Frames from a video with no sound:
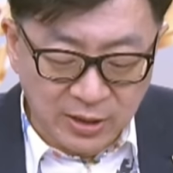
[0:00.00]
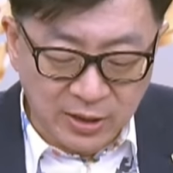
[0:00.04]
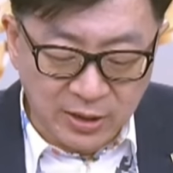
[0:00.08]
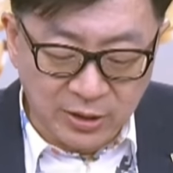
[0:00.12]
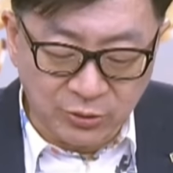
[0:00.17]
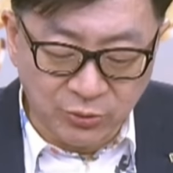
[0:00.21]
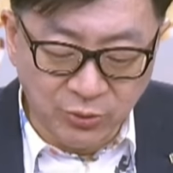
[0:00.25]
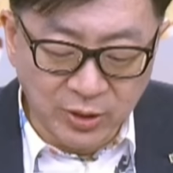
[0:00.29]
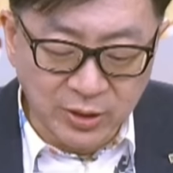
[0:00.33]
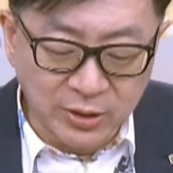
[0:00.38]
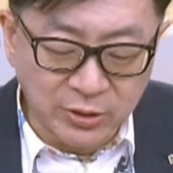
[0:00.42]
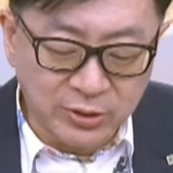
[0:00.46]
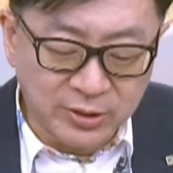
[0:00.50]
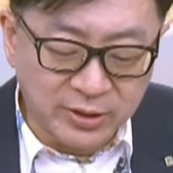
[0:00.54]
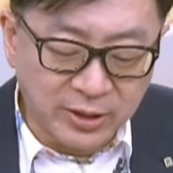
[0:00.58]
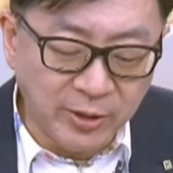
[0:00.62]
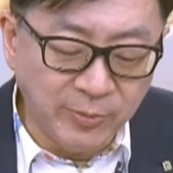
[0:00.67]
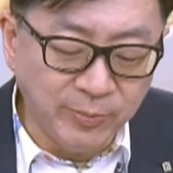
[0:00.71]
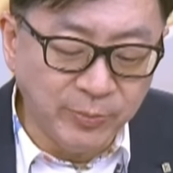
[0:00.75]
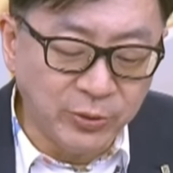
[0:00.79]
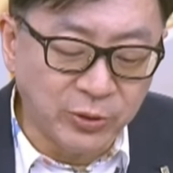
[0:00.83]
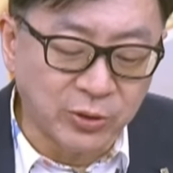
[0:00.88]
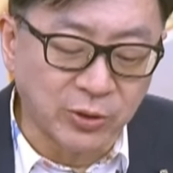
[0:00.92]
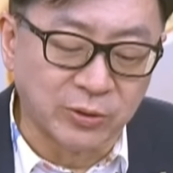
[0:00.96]
很多人
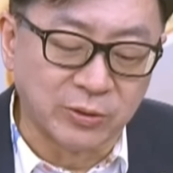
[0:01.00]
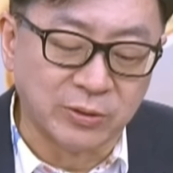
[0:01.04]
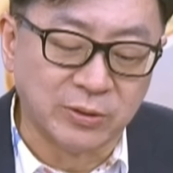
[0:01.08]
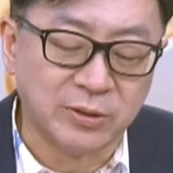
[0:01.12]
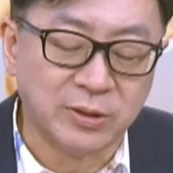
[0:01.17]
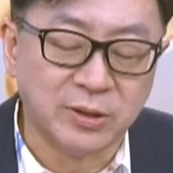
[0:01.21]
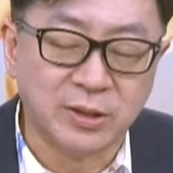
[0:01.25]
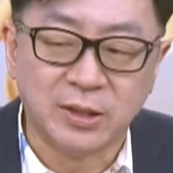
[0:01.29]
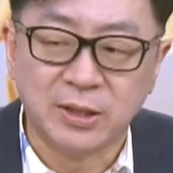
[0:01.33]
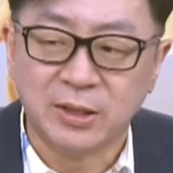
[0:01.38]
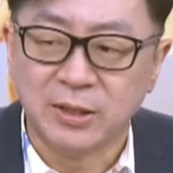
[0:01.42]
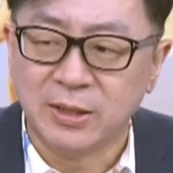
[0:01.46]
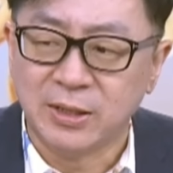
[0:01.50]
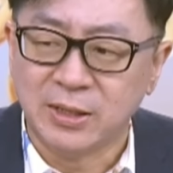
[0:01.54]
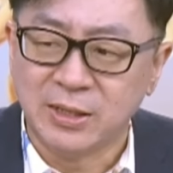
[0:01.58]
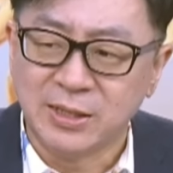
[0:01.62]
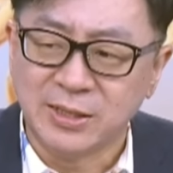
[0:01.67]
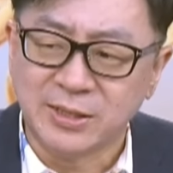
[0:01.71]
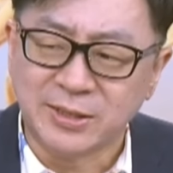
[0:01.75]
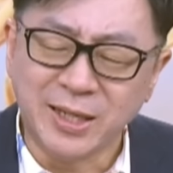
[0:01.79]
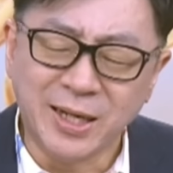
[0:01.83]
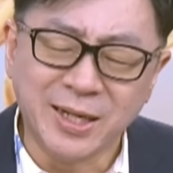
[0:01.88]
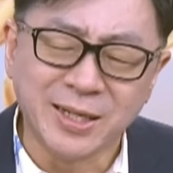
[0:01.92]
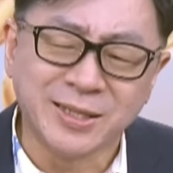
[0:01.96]
听不懂，
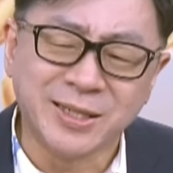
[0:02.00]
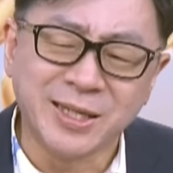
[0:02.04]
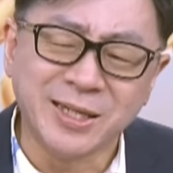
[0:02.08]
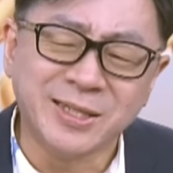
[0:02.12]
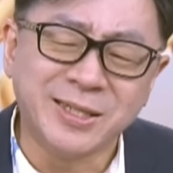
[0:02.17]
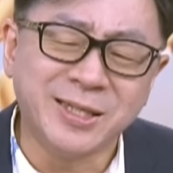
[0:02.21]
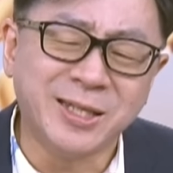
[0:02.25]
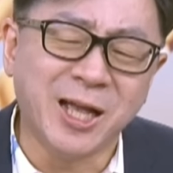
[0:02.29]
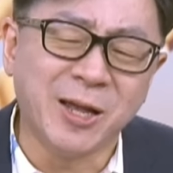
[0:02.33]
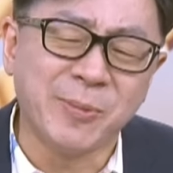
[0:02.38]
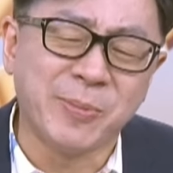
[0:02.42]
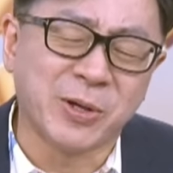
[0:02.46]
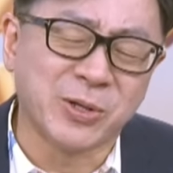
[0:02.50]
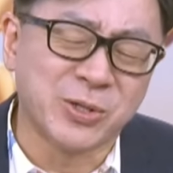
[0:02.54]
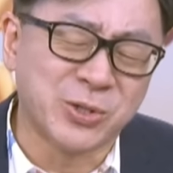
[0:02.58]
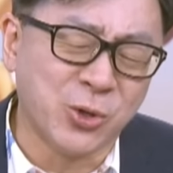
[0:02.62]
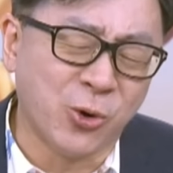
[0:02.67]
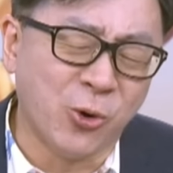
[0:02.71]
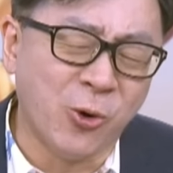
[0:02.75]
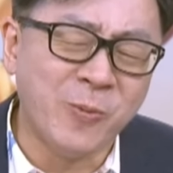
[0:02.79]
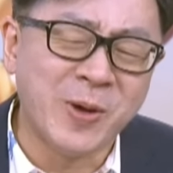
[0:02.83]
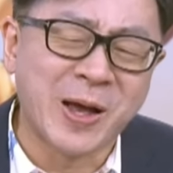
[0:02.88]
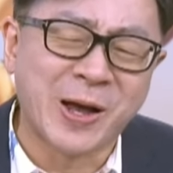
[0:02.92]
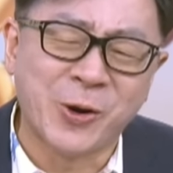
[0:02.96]
上影线是代表
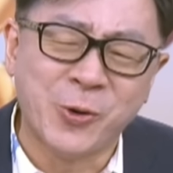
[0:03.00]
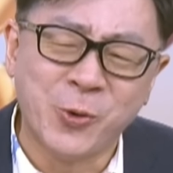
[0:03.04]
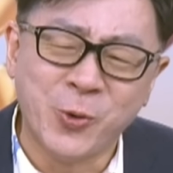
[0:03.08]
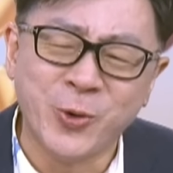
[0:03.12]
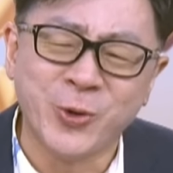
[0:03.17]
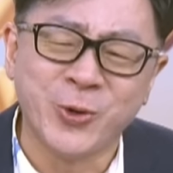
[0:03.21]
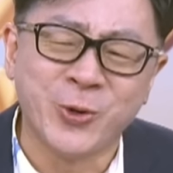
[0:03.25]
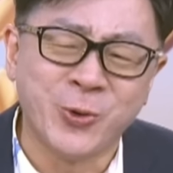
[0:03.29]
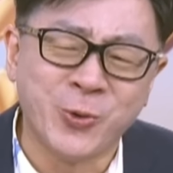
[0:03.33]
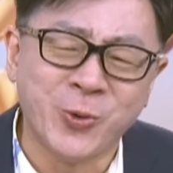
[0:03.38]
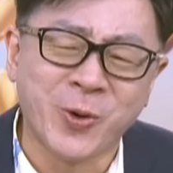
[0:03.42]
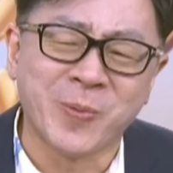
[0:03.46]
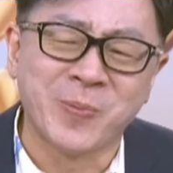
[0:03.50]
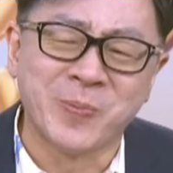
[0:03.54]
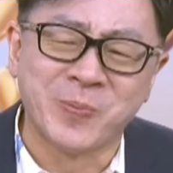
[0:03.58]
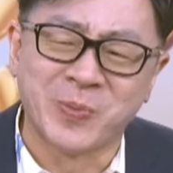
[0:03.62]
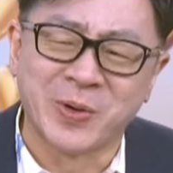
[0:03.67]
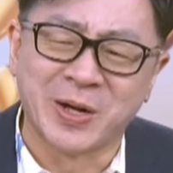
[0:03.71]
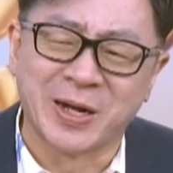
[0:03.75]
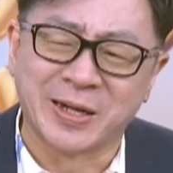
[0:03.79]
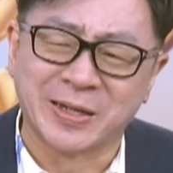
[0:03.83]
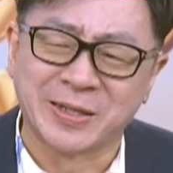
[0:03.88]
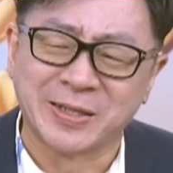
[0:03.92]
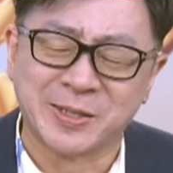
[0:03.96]
筹码混乱
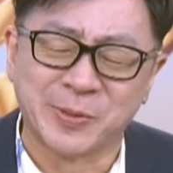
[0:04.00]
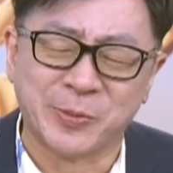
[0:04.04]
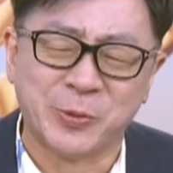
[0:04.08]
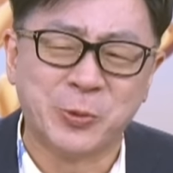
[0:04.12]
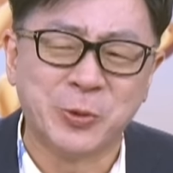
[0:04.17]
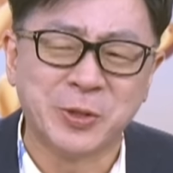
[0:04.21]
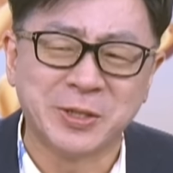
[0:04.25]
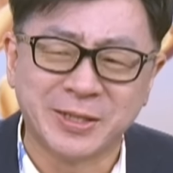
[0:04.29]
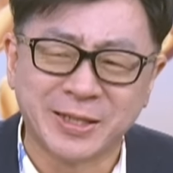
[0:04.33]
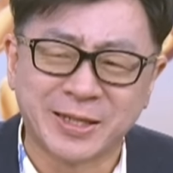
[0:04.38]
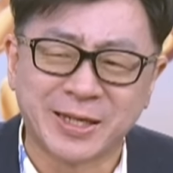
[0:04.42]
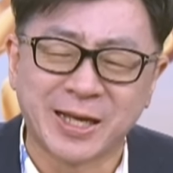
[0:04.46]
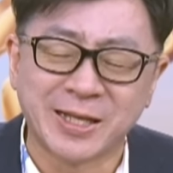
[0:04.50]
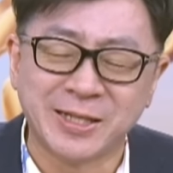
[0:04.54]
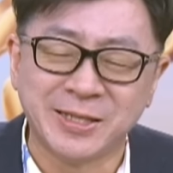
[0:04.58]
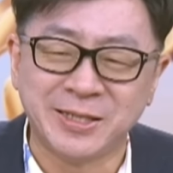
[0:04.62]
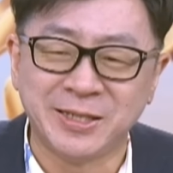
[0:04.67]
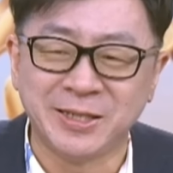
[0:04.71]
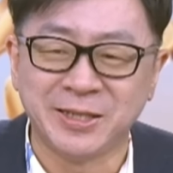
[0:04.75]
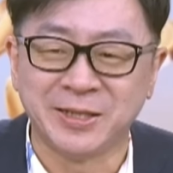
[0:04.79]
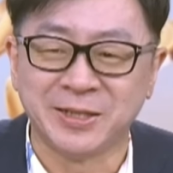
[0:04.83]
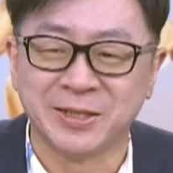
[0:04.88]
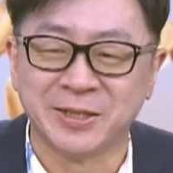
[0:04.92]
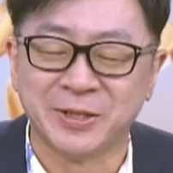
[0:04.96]
吧？怎么会是
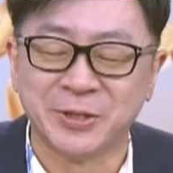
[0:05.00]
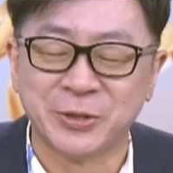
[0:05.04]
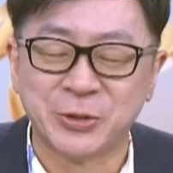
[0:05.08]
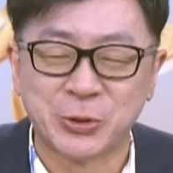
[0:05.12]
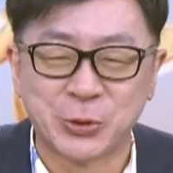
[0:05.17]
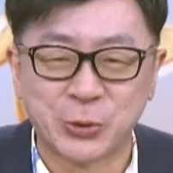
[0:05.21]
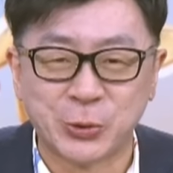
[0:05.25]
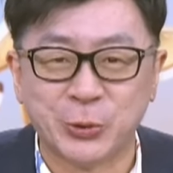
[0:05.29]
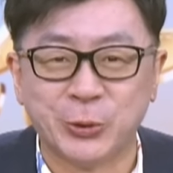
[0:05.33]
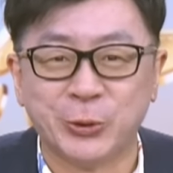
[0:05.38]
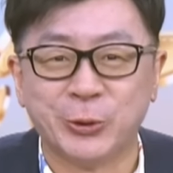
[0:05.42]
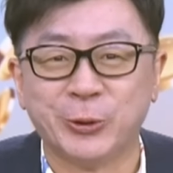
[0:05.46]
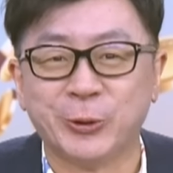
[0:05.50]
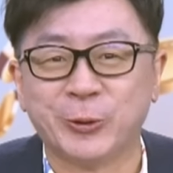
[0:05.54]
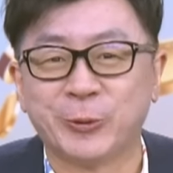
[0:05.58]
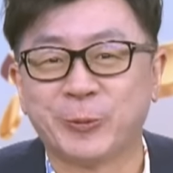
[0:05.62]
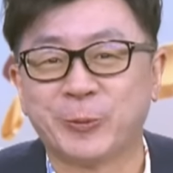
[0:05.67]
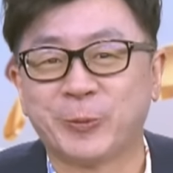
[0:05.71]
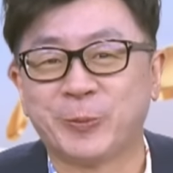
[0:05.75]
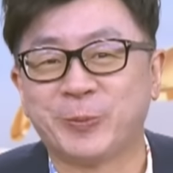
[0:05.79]
干净呢？错。